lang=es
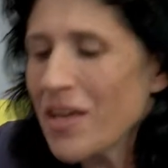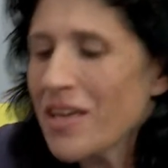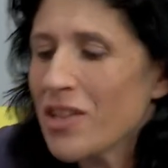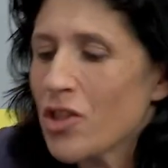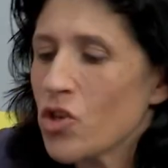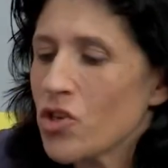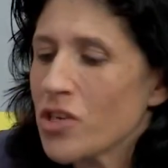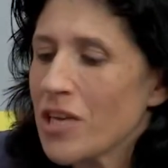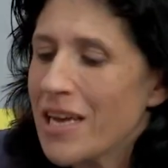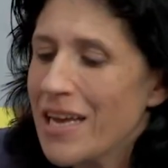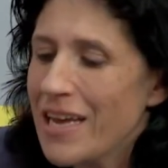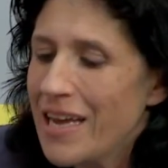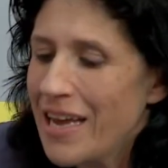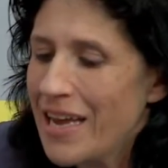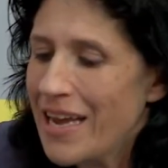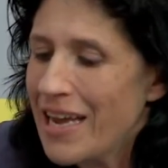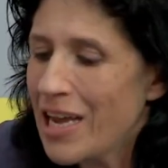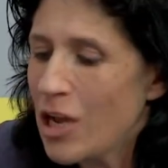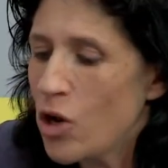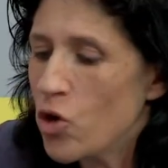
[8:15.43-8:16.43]
Entonces,
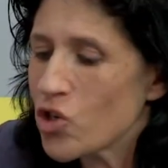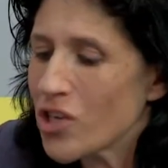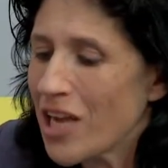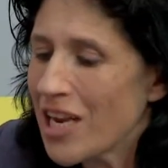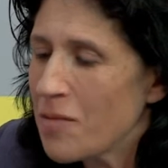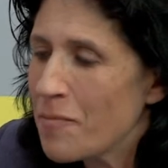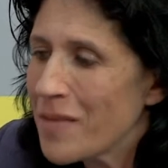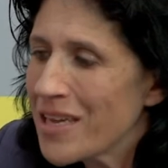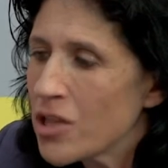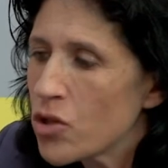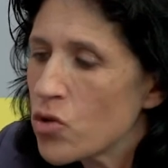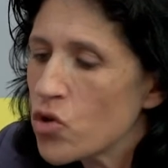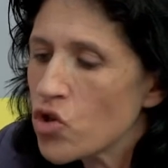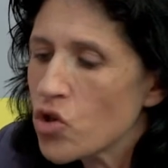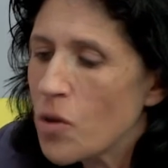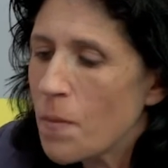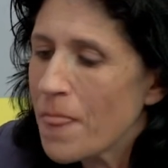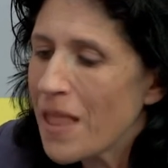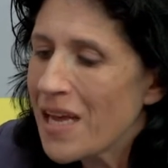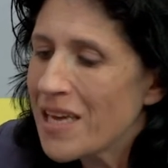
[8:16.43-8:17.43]
eh, los
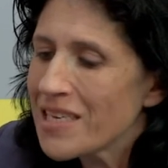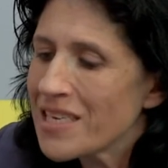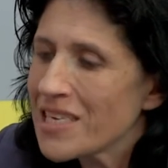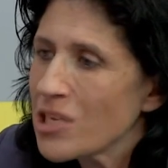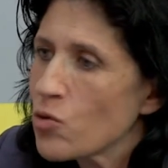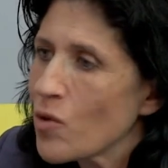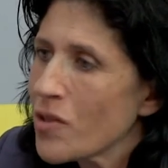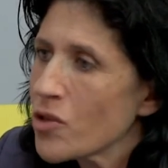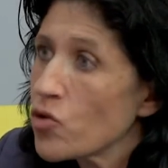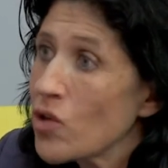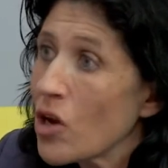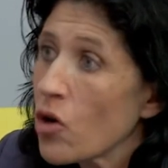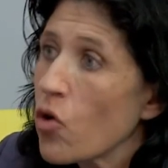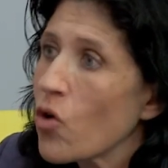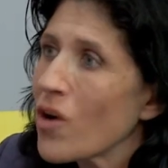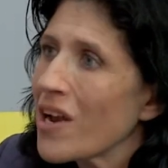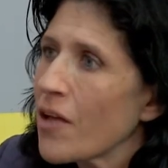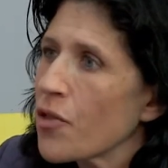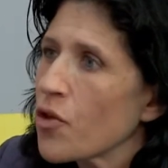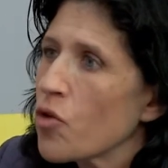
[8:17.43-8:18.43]
alimentos, si tú haces una
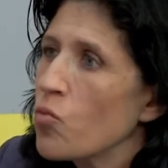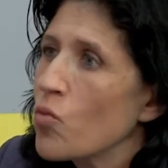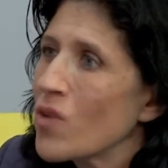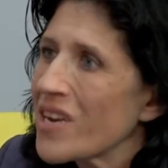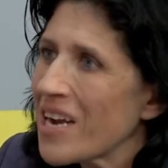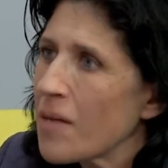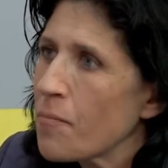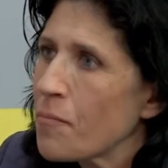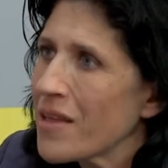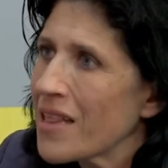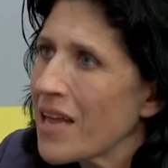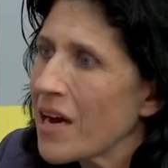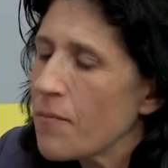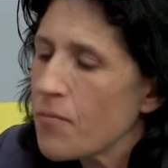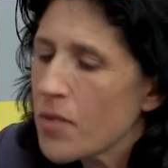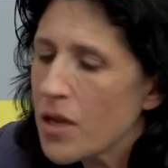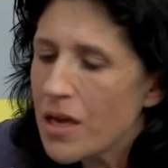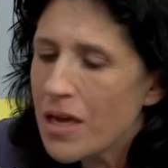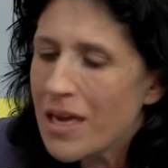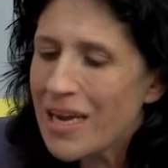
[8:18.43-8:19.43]
congelación muy rápida,